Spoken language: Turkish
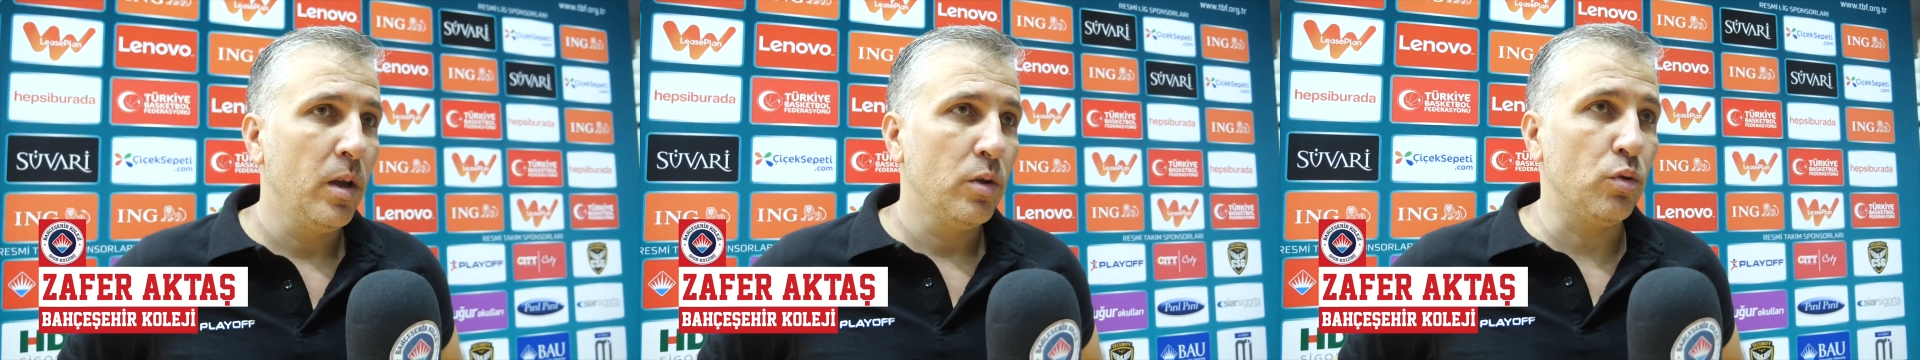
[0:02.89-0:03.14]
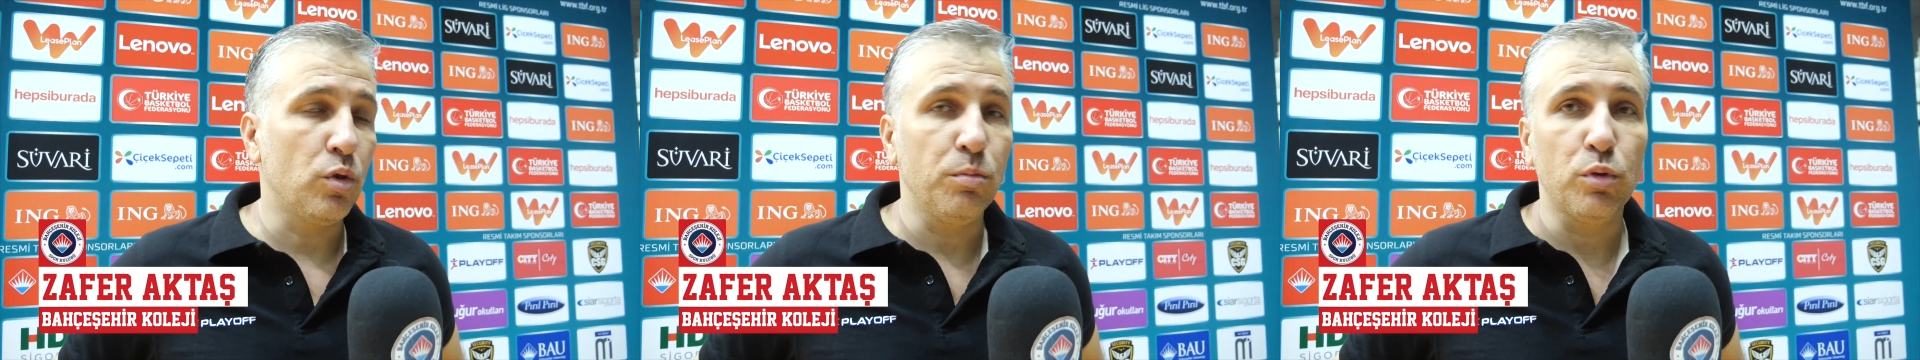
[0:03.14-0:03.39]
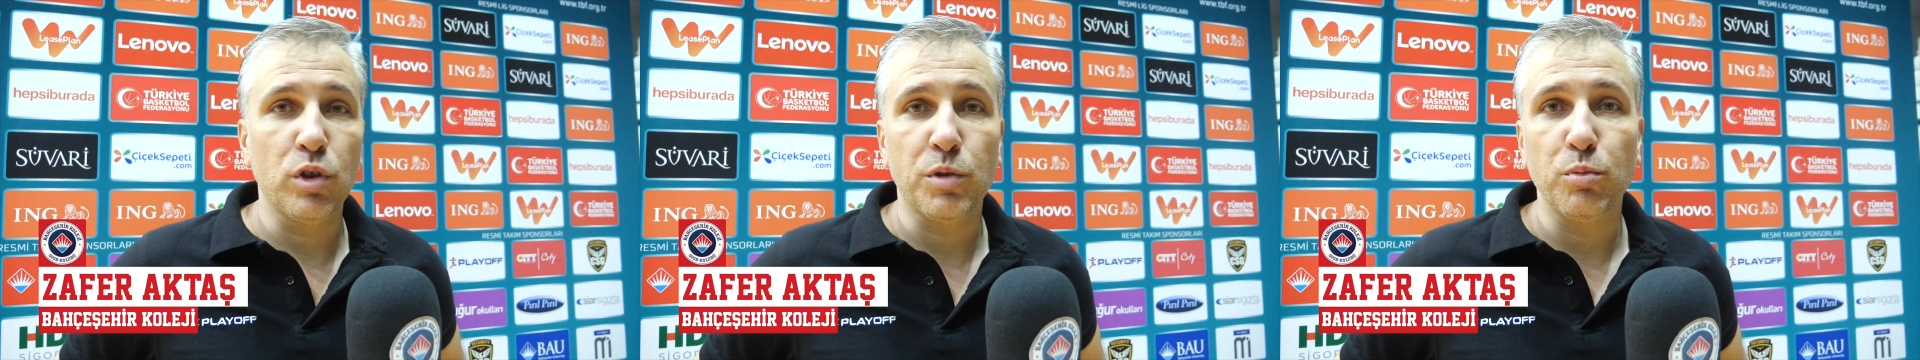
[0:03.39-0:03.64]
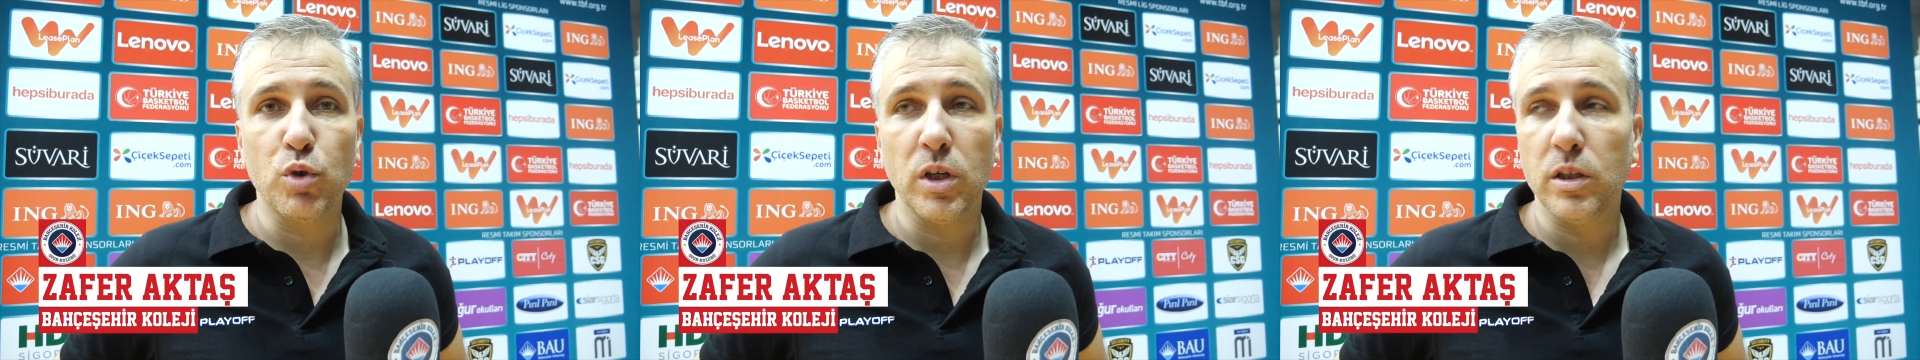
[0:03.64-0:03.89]
Çünkü
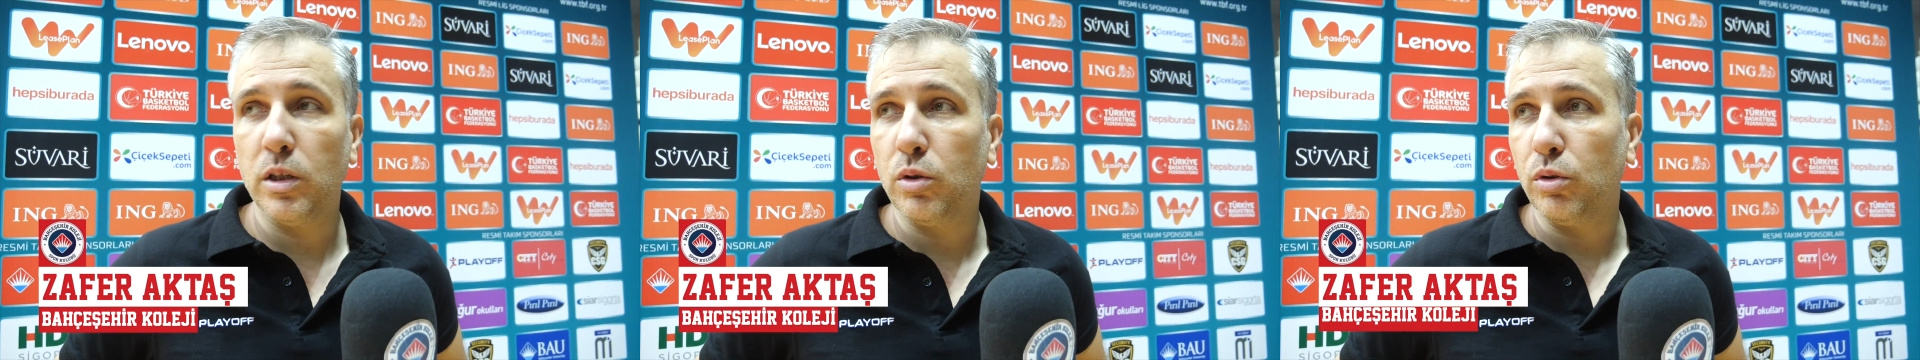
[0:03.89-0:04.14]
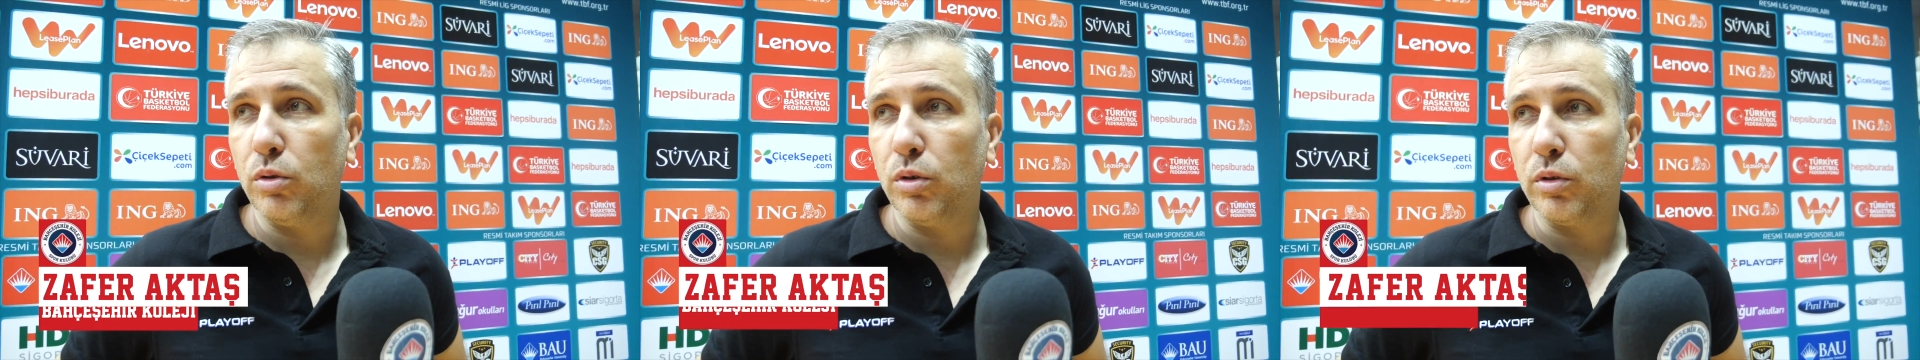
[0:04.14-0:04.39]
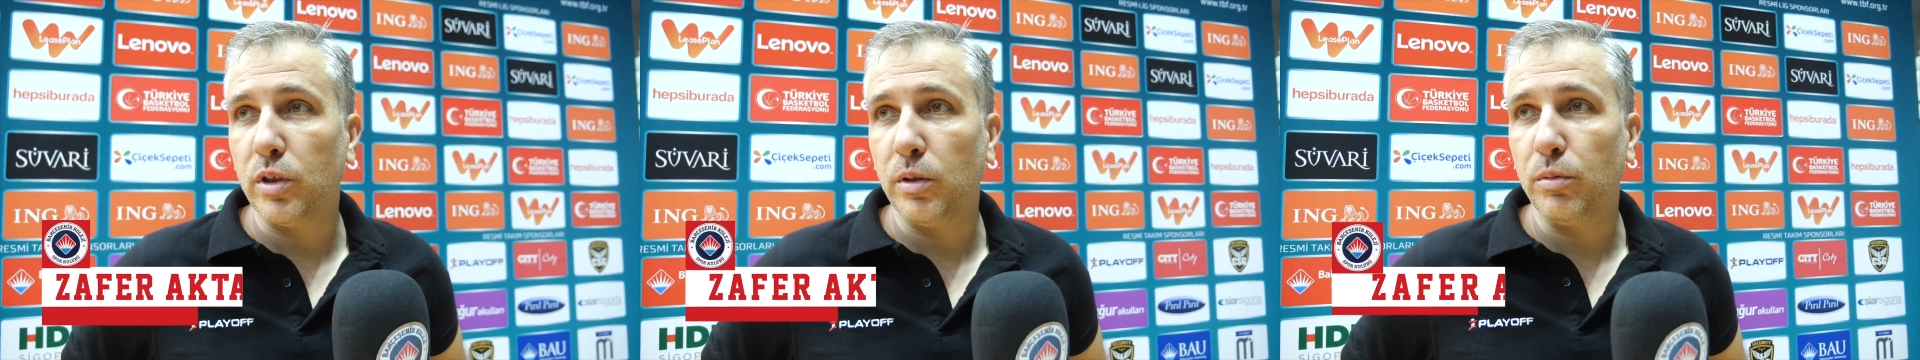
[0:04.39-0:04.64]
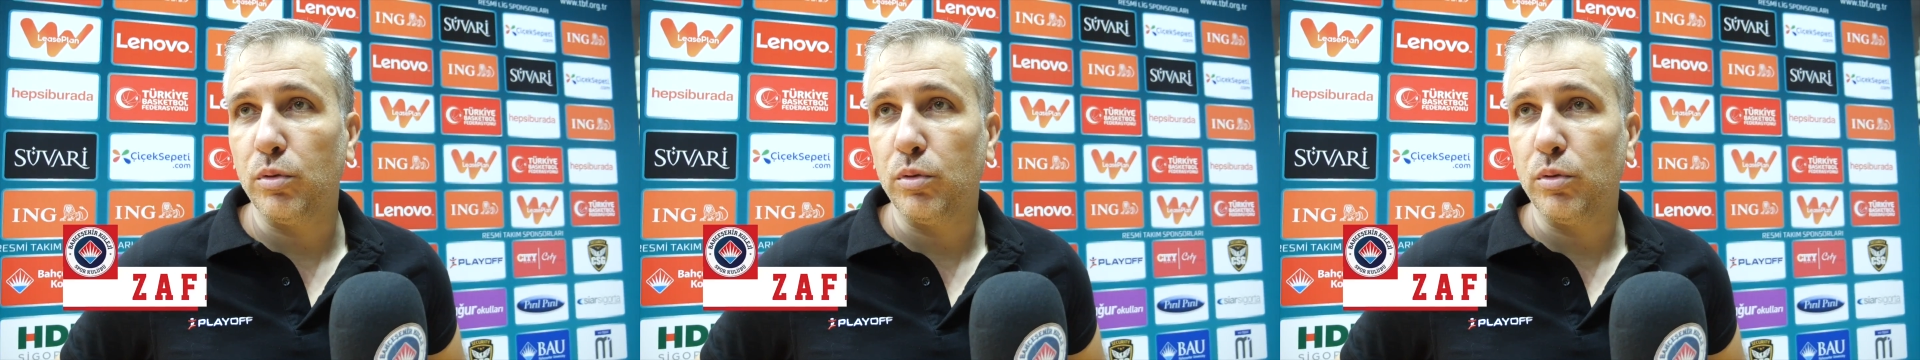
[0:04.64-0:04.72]
müthiş mücadele koydu ortaya